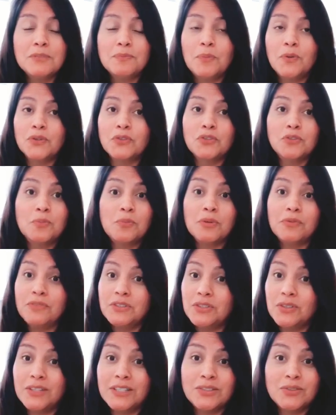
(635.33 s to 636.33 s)
Mi esposo, su
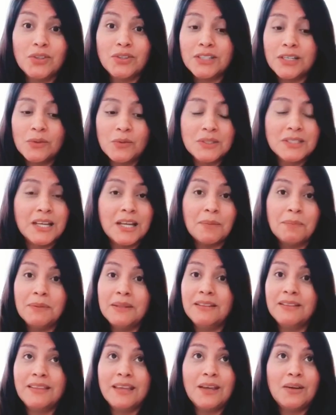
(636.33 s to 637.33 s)
profesión es otra, no es
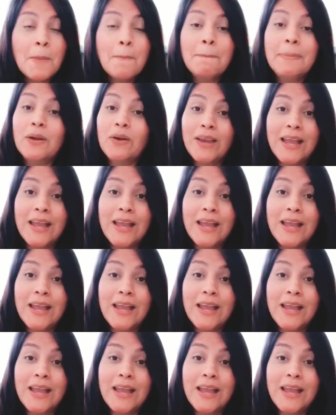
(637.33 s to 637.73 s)
carpintero.